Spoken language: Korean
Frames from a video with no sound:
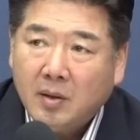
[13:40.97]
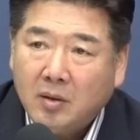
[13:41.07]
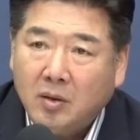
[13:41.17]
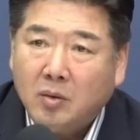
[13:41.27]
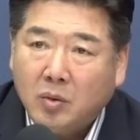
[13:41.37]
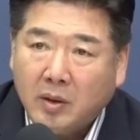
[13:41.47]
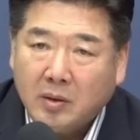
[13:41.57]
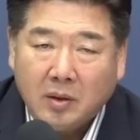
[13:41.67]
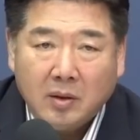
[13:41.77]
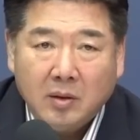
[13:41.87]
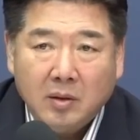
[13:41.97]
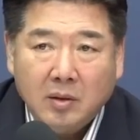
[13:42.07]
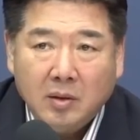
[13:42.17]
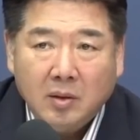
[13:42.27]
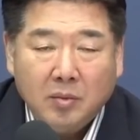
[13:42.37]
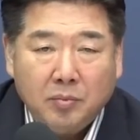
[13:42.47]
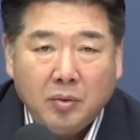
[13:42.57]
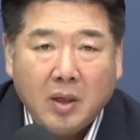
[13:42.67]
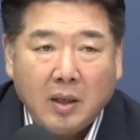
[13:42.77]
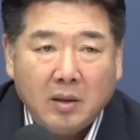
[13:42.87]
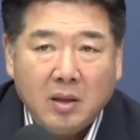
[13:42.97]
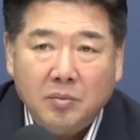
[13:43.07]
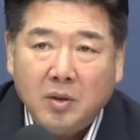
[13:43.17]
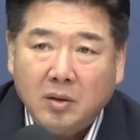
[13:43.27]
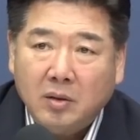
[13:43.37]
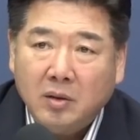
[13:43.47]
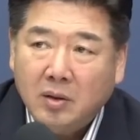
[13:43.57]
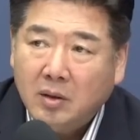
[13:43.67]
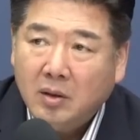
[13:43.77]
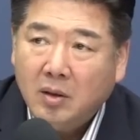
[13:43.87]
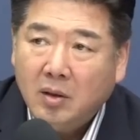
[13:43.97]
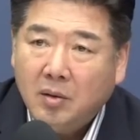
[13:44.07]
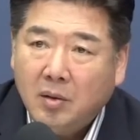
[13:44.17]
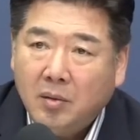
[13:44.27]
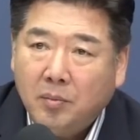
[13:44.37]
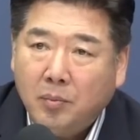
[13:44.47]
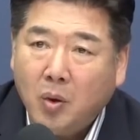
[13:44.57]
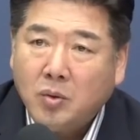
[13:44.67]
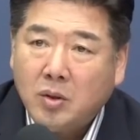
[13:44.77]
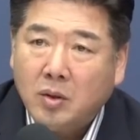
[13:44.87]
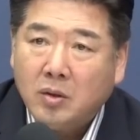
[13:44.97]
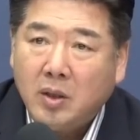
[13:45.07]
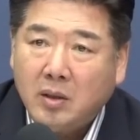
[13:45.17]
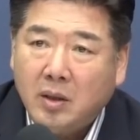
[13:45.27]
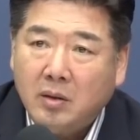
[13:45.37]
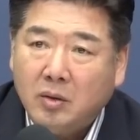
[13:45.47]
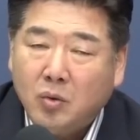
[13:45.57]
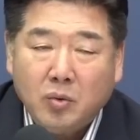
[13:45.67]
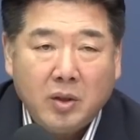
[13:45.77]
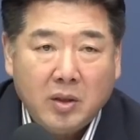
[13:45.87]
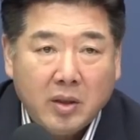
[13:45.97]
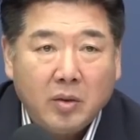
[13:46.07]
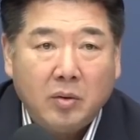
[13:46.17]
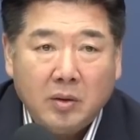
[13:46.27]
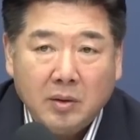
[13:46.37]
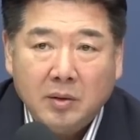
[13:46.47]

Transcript: 그걸 통해서 북한 김정은 폭정 체제를 종식시키고